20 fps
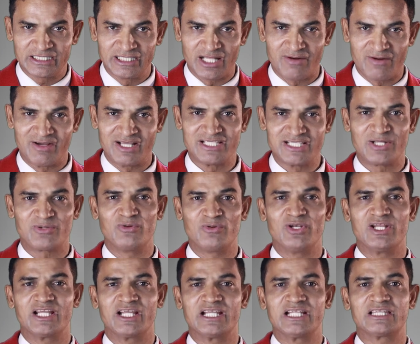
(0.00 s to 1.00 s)
दरवाजे
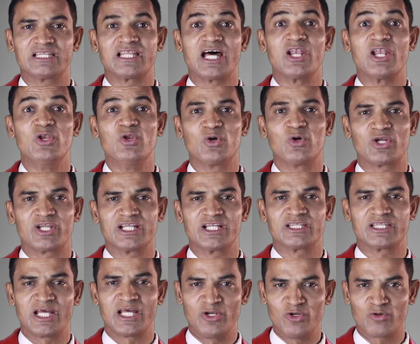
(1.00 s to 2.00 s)
खोलेंगे ताल्लुक के
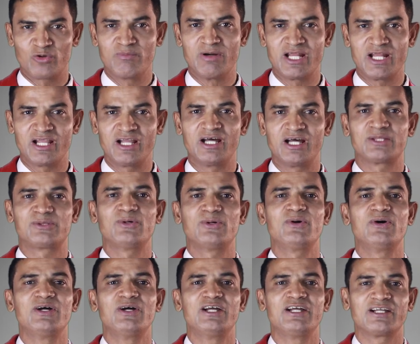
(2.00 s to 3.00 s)
ताल्लुक बढ़ेगा
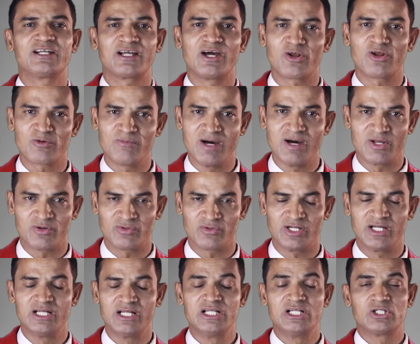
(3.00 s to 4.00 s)
तो कारोबार
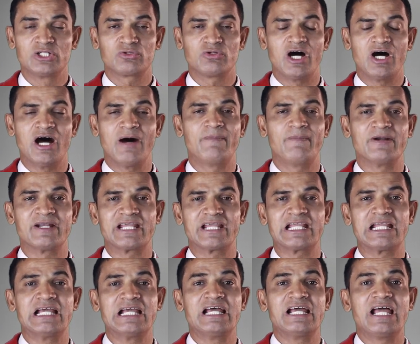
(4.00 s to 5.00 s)
होगा तो आपने
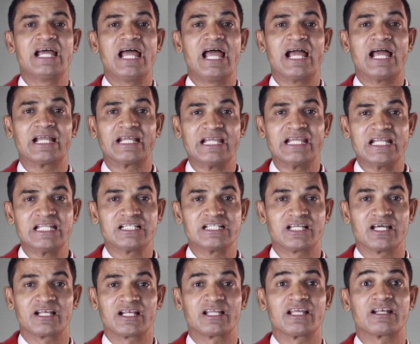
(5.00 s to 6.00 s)
एंगेज
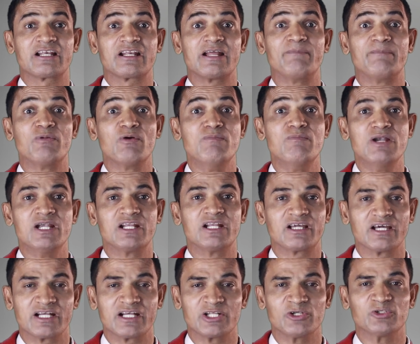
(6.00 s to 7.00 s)
करके रेपो बिल्ड
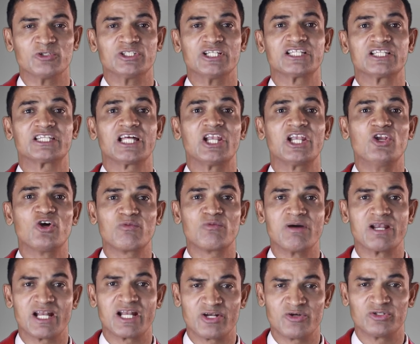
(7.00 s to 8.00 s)
करनी होती है ताल्लुक
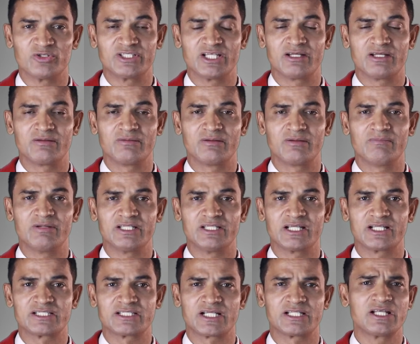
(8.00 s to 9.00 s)
बनाना होता है
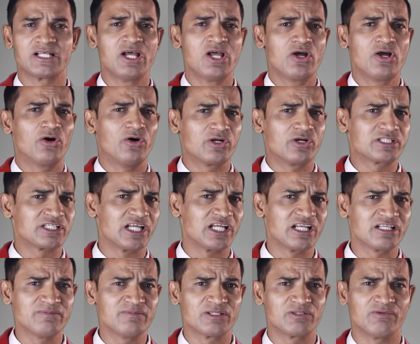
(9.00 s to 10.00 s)
बंदे के साथ और
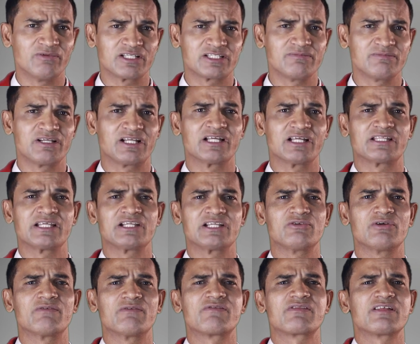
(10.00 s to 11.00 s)
सेल्स में तो वैसे भी कहते हैं
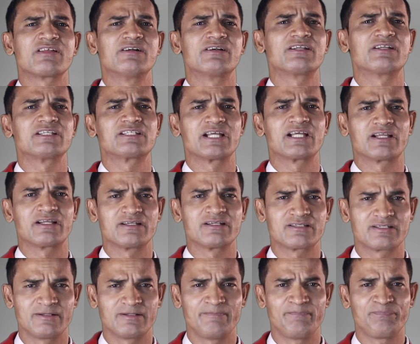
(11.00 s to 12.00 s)
यू हैव थर्टी
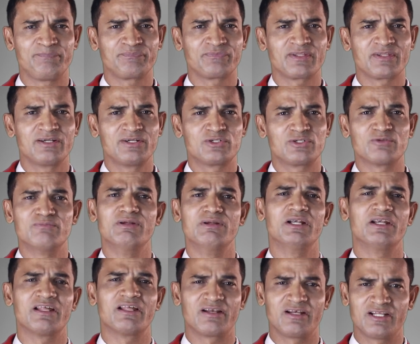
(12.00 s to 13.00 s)
सेकेंड्स टू
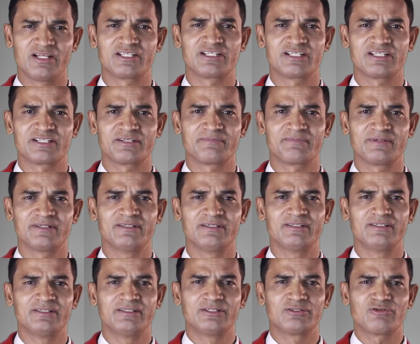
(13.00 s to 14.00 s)
बिल्ड अ रिलेशनशिप
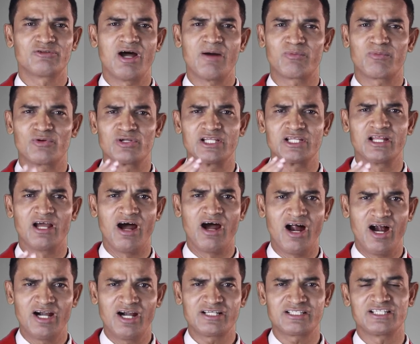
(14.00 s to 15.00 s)
तो आपको ये
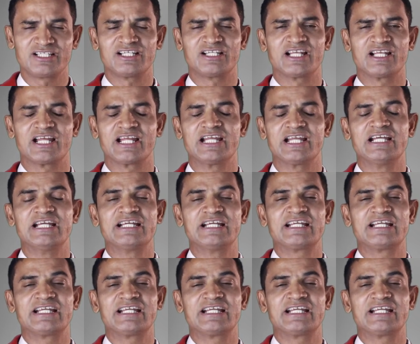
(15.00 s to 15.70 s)
आर्ट सीखना है